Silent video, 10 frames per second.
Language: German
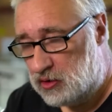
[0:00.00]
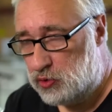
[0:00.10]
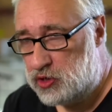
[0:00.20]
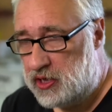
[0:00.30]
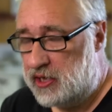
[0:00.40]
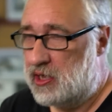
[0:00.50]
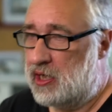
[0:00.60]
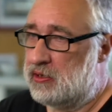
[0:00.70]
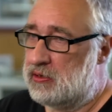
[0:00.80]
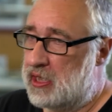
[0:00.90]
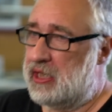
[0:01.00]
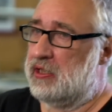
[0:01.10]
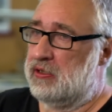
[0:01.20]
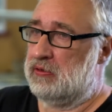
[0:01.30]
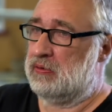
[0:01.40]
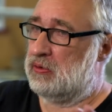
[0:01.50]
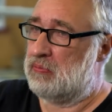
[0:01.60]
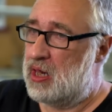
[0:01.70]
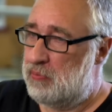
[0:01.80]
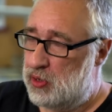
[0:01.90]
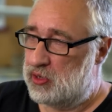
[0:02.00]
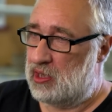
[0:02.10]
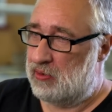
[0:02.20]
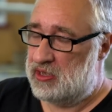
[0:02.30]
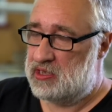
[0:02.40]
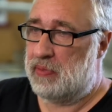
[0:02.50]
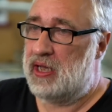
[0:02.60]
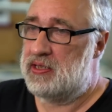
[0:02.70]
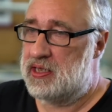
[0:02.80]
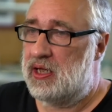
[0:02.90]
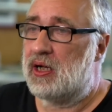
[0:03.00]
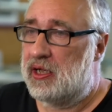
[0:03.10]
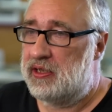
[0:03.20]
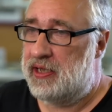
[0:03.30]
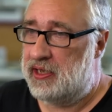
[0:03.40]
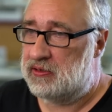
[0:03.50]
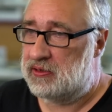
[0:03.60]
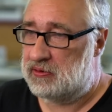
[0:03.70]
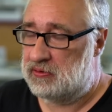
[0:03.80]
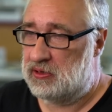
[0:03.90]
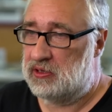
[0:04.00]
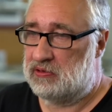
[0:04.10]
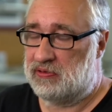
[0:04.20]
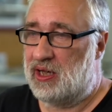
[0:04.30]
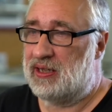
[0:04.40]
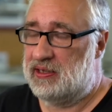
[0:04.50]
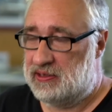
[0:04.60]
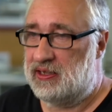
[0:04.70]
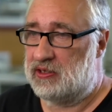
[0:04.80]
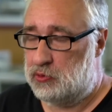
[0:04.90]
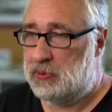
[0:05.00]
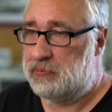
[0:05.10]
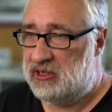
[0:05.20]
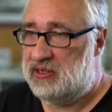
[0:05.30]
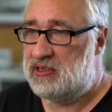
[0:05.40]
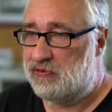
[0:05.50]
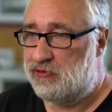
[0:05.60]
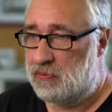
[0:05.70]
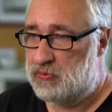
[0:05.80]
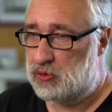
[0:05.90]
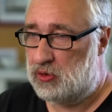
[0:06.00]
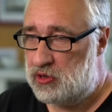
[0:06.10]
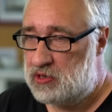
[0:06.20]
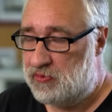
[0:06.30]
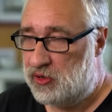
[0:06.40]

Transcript: Gussnähte an Ringen und allem Möglichen, aber an diesen Beilen sind gar keine Nähte. Und das ist die Frage, ist das überhaupt in dieser Form so gegossen